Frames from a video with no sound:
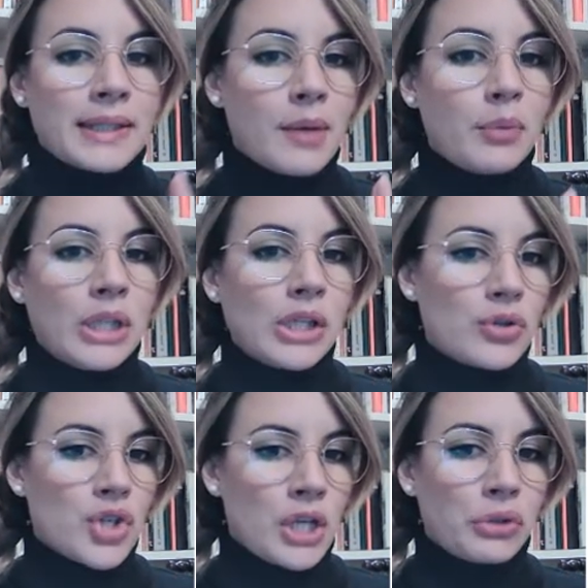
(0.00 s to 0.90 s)
Partiamo dal
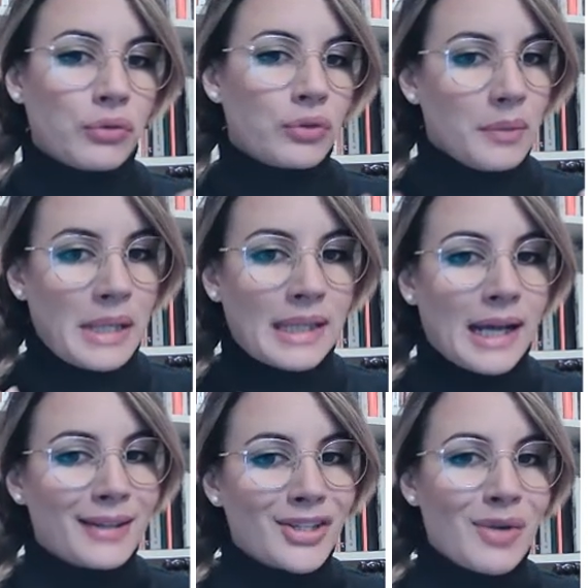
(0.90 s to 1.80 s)
concetto
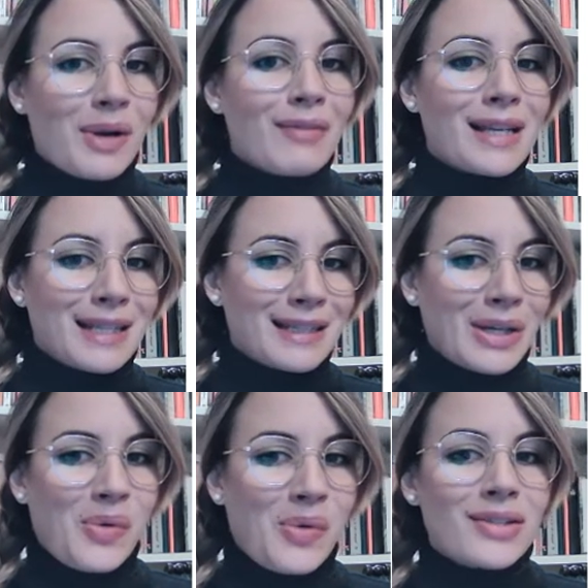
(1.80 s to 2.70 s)
fondamentale, diciamo la
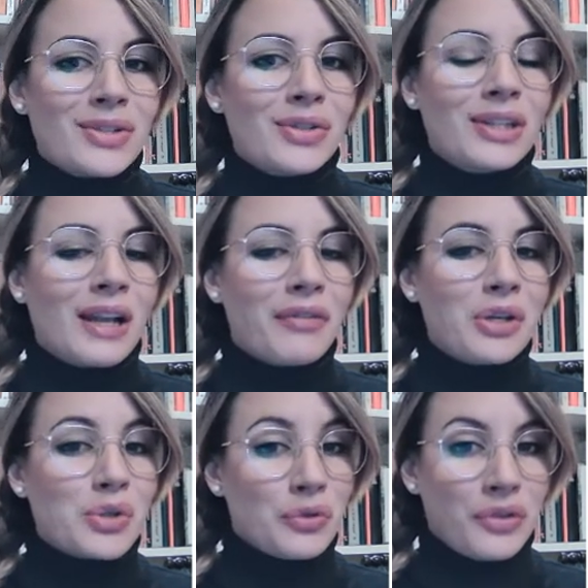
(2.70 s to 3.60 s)
vexata questio della
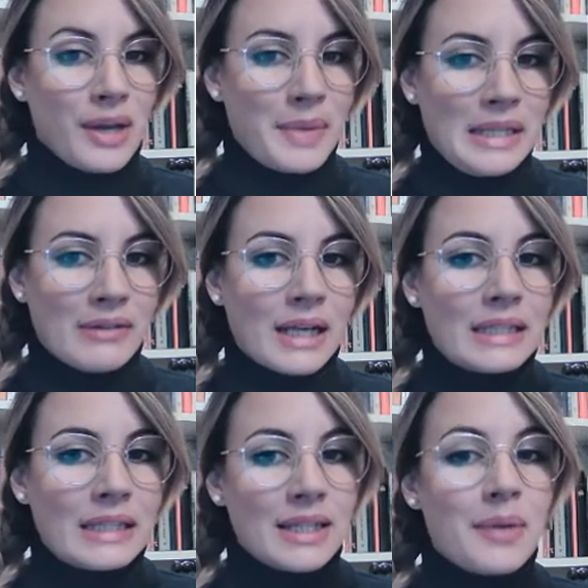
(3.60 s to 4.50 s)
filosofia
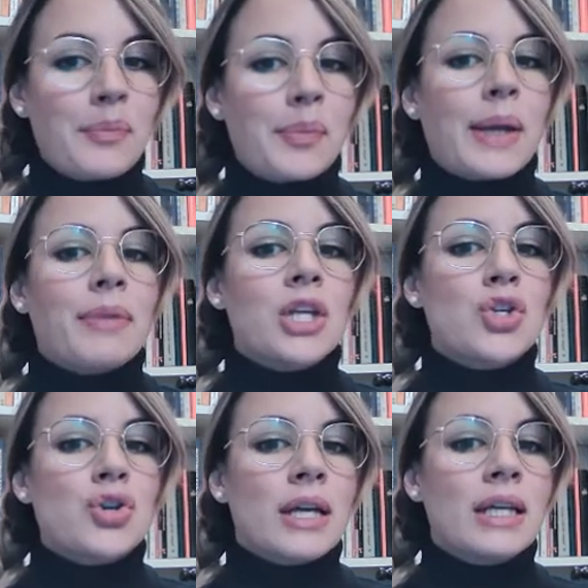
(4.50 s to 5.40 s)
medievale di sempre,
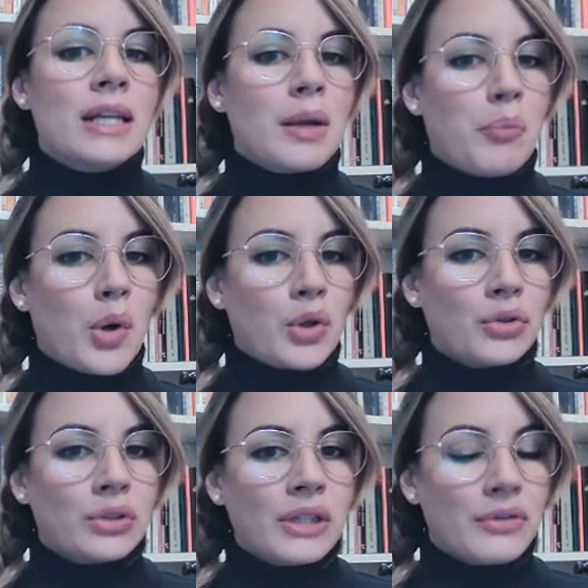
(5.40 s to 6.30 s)
e cioè il
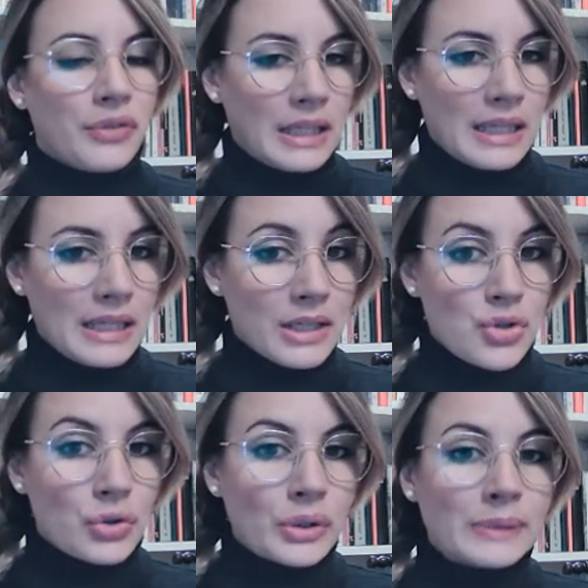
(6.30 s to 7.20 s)
rapporto tra fede e
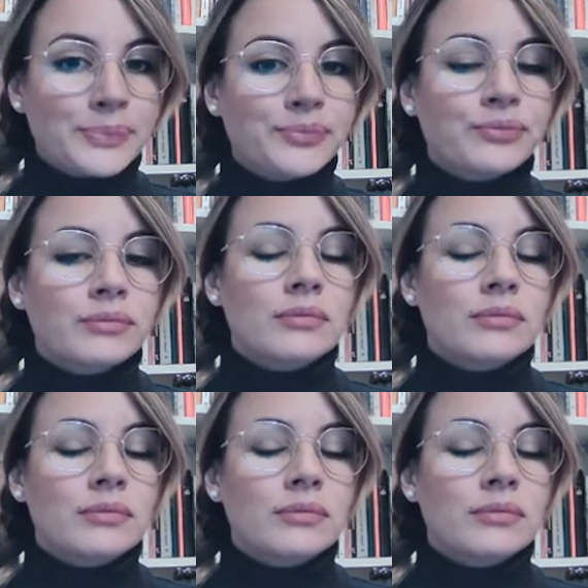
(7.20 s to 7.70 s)
ragione.